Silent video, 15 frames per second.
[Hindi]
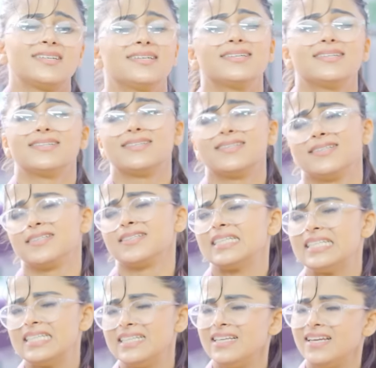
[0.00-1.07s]
ओह
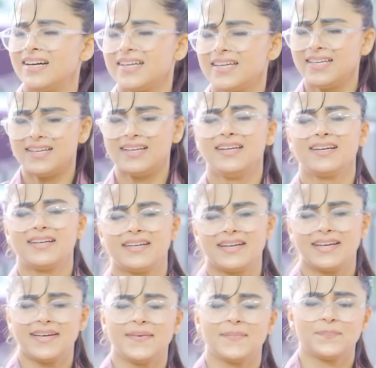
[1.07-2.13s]
गीला गीला लग
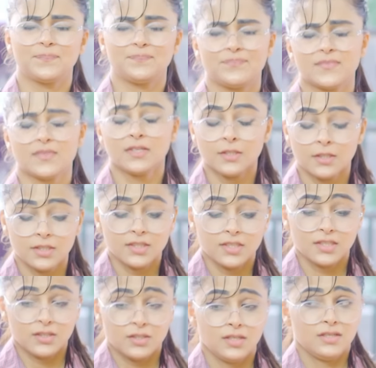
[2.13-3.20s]
रहा है
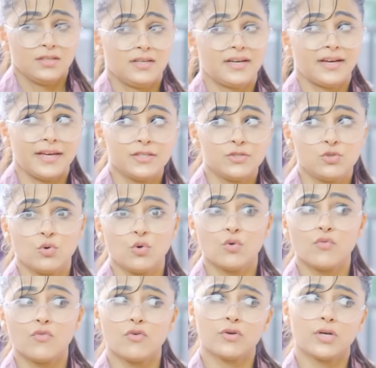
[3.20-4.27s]
कहीं जोंक
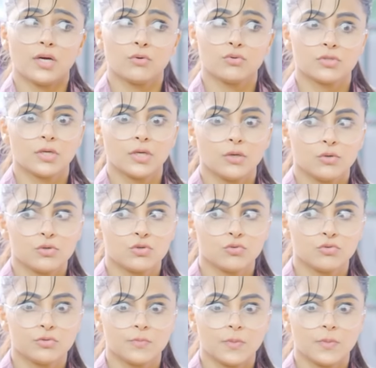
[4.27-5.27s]
वोंक ना घुस गई हो शूज